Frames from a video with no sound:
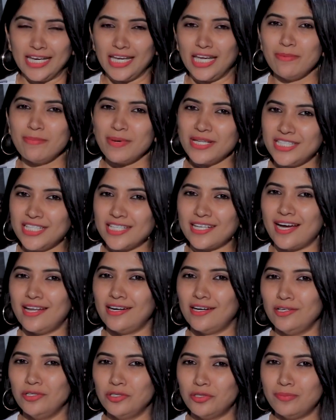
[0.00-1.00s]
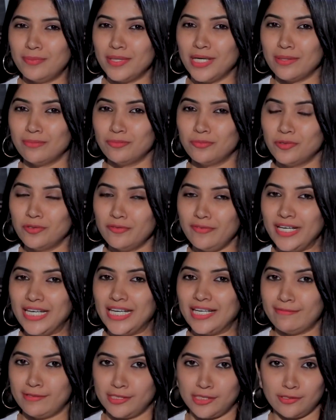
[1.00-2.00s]
ఈ మధ్య కాలంలో మన మూవీ
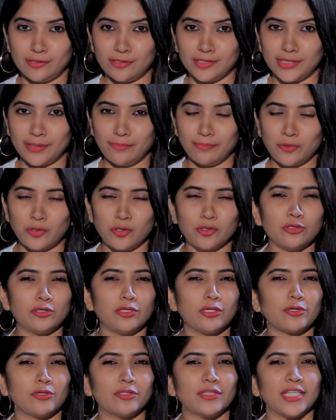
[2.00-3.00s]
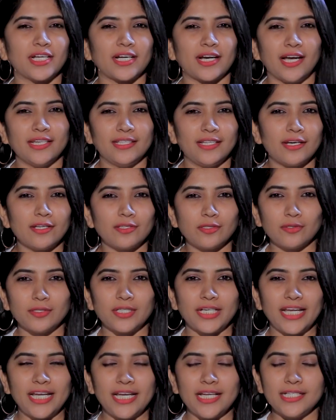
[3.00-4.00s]
లవర్స్ కోసం కొత్త కొత్త
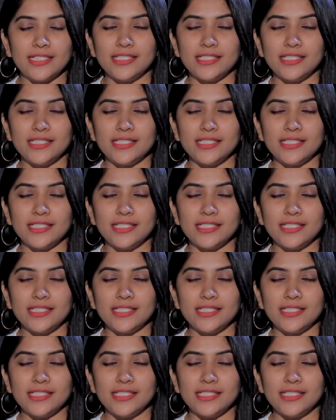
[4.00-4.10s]
కథలతోటి